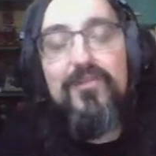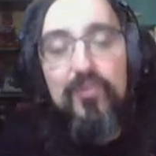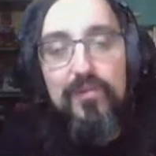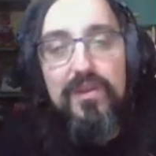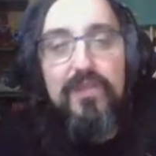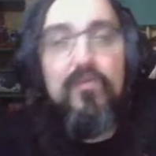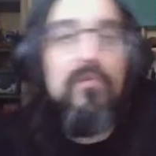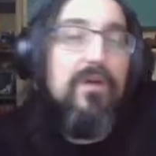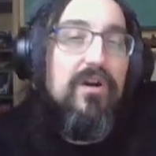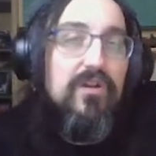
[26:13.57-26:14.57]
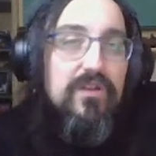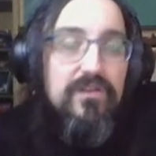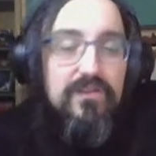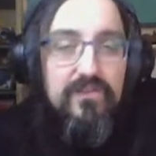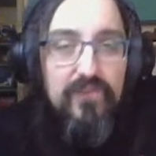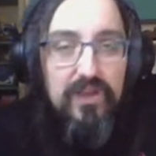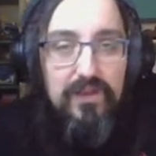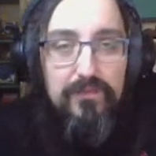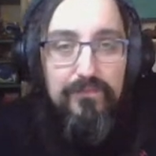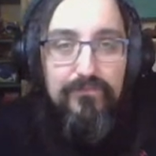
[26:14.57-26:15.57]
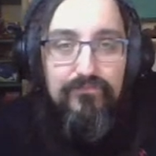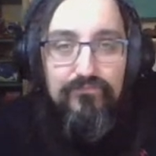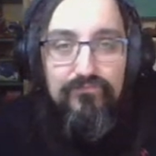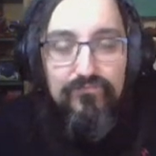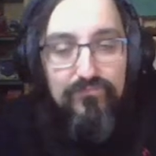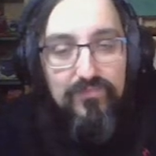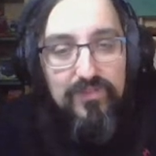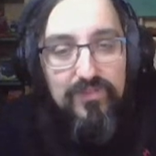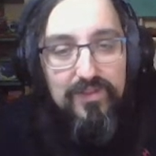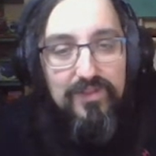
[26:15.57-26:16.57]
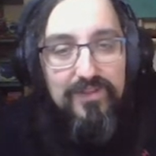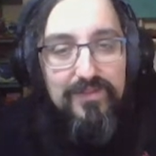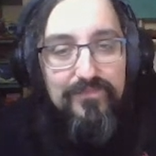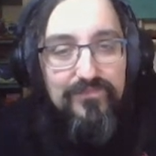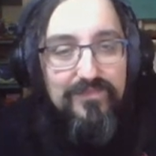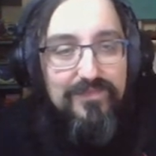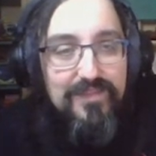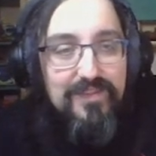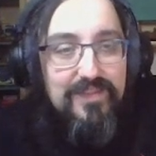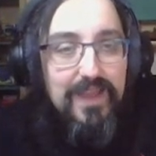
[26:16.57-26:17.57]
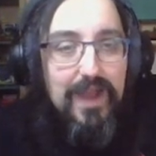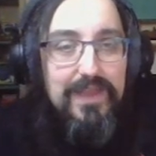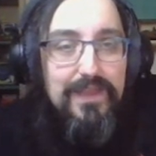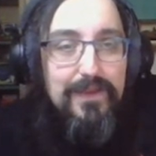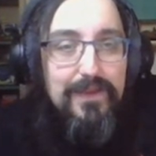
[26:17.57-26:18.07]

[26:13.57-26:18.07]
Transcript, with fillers: Non, mais bon, bah voilà. Hein. voilà je... je pense pas que